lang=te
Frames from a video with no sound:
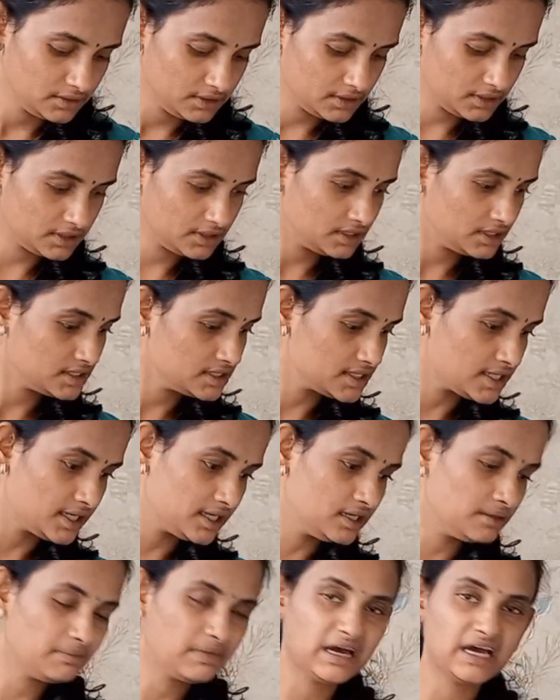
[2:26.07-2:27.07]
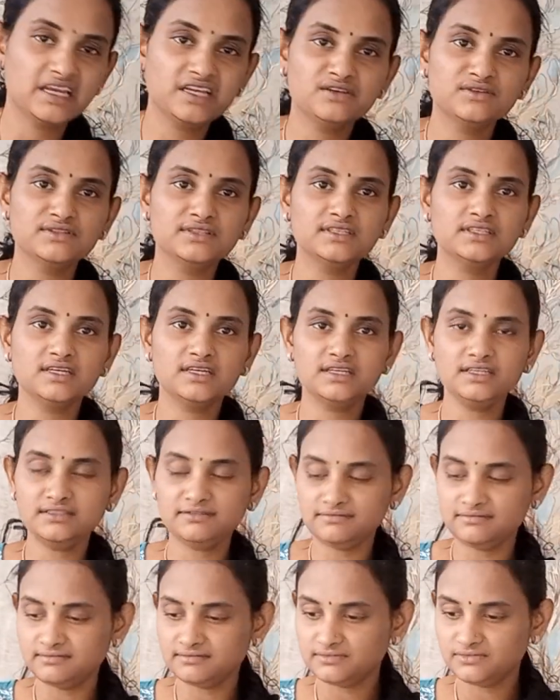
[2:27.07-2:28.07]
ఇదంతా చాలా బాగానే ఉంది కానీ
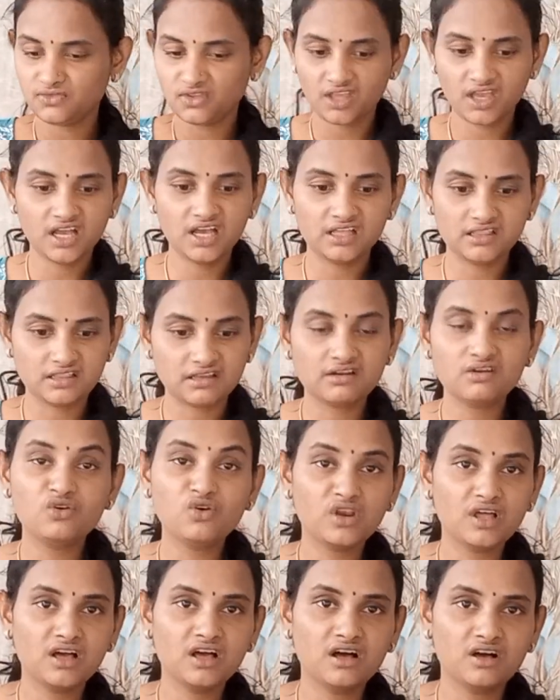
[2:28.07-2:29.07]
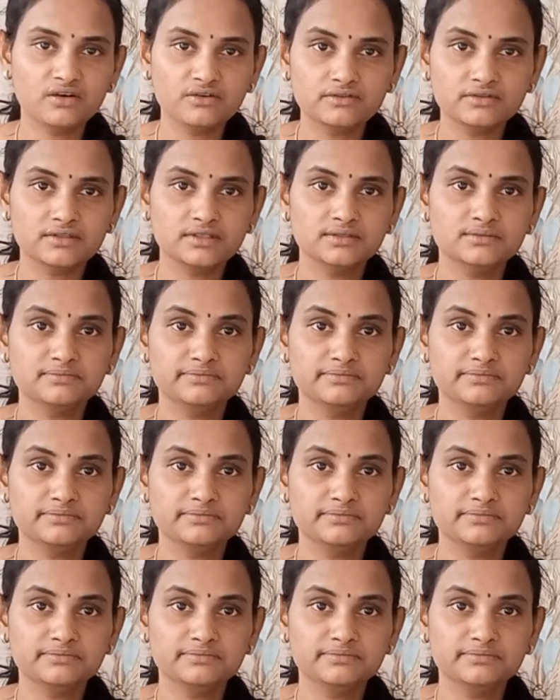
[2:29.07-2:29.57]
గందరగోళంగా ఉంది